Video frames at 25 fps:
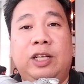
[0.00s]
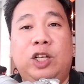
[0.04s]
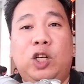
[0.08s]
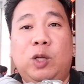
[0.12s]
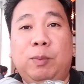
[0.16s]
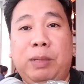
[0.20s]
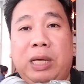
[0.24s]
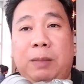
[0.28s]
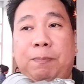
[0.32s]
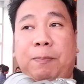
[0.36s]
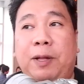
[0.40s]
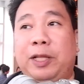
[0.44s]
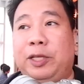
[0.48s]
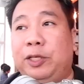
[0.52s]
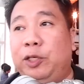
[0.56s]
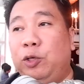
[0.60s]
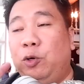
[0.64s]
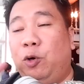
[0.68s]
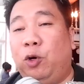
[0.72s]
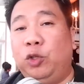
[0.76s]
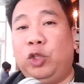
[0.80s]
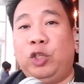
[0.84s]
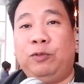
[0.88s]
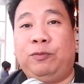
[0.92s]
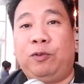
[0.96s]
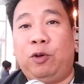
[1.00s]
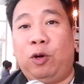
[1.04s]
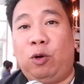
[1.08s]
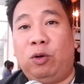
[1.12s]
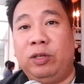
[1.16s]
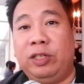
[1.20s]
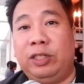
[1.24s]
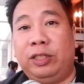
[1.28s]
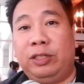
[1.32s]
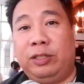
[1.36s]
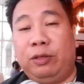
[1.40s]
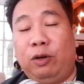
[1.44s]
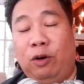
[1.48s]
lumipat yung auto
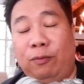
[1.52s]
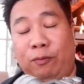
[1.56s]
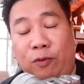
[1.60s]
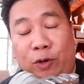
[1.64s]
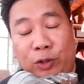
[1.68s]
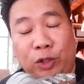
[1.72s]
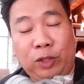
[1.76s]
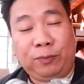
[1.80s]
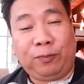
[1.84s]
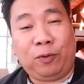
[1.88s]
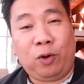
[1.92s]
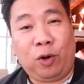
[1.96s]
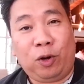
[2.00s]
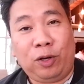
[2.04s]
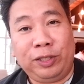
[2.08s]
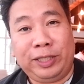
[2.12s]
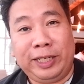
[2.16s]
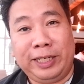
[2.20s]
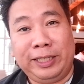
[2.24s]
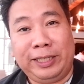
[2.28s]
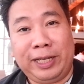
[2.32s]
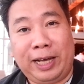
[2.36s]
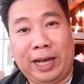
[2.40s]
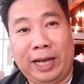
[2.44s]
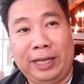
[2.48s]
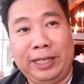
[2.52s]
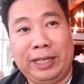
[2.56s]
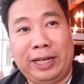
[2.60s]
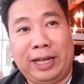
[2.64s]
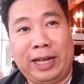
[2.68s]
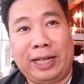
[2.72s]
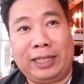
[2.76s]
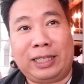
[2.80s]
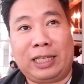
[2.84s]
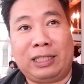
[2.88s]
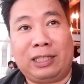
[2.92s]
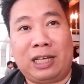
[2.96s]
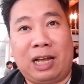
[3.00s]
autofocus, autofocusing sa kanya
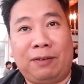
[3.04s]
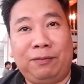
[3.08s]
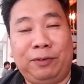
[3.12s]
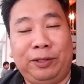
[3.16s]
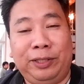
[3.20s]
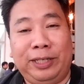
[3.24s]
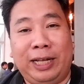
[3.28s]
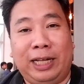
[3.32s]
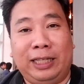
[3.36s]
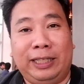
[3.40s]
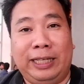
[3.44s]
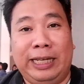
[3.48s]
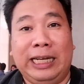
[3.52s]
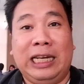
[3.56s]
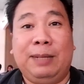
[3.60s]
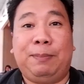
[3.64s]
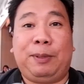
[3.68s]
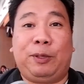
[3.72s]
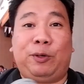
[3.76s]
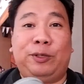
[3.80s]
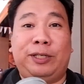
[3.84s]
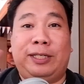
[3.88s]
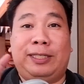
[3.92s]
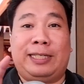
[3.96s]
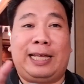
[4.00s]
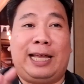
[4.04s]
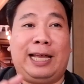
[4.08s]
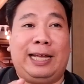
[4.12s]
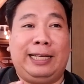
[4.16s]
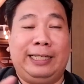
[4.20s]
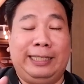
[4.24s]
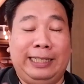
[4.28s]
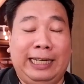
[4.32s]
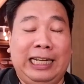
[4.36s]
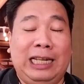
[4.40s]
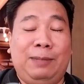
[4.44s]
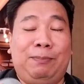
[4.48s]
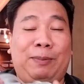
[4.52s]
at after that, nilipat ko sa,
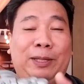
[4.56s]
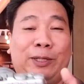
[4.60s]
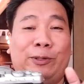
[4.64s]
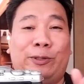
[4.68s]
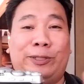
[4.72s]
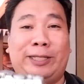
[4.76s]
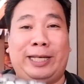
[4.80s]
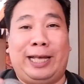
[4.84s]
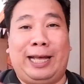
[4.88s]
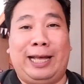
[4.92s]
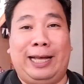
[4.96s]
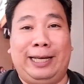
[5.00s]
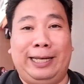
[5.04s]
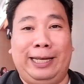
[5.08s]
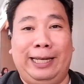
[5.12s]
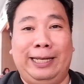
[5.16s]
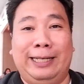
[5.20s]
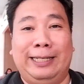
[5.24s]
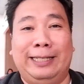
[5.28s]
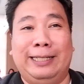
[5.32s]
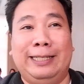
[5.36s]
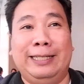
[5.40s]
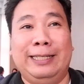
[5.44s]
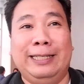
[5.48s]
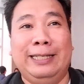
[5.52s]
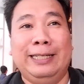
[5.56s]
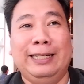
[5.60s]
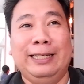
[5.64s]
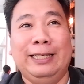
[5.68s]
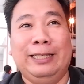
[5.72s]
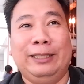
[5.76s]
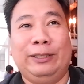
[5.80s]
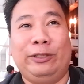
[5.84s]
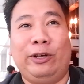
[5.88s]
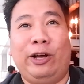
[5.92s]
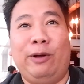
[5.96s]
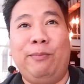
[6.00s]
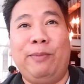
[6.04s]
nilipat ko sa akin.
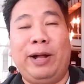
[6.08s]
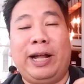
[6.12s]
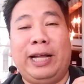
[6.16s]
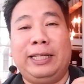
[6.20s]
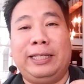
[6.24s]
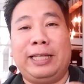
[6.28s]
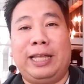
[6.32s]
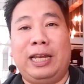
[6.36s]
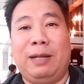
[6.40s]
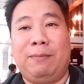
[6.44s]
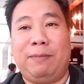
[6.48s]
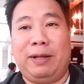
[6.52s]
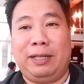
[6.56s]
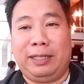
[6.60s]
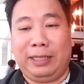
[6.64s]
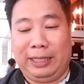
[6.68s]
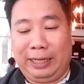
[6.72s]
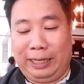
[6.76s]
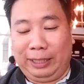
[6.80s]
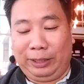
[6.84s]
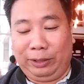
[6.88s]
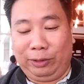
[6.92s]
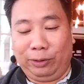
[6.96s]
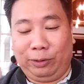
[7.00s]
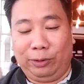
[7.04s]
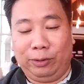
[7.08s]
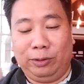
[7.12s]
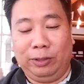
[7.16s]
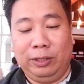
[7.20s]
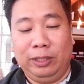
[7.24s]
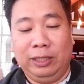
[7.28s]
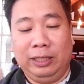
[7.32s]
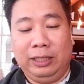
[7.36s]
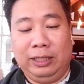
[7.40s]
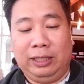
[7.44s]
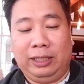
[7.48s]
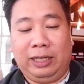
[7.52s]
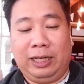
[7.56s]
So ang maganda naman dito
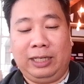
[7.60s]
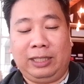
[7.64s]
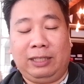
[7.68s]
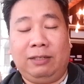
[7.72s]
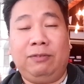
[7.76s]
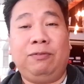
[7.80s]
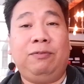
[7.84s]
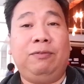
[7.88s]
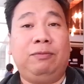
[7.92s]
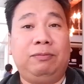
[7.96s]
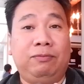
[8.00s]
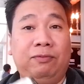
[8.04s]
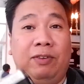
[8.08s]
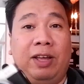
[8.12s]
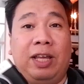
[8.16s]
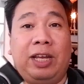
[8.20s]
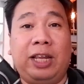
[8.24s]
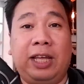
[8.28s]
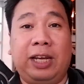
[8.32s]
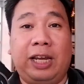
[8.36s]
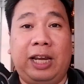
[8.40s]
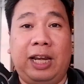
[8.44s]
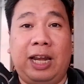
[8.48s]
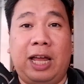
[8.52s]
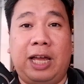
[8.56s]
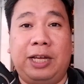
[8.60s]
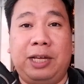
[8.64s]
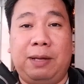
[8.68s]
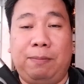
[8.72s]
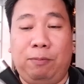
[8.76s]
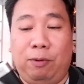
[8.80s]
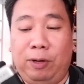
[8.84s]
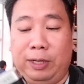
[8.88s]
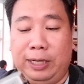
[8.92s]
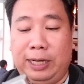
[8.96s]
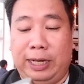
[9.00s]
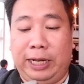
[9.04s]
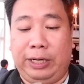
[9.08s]
is very
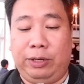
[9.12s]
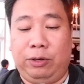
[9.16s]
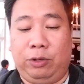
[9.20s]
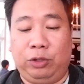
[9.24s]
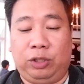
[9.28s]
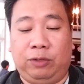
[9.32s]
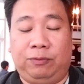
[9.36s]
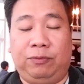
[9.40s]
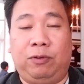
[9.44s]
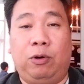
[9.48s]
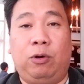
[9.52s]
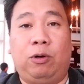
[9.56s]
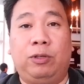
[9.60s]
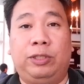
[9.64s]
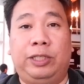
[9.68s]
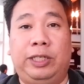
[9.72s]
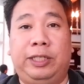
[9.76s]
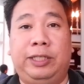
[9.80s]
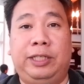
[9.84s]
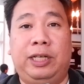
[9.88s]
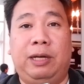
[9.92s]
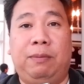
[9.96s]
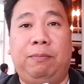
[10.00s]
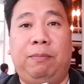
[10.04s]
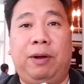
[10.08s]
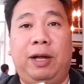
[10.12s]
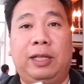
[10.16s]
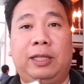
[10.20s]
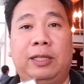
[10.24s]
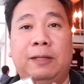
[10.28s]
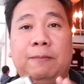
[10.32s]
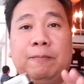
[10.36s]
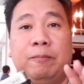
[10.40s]
reliable nga yung auto-focusing niya but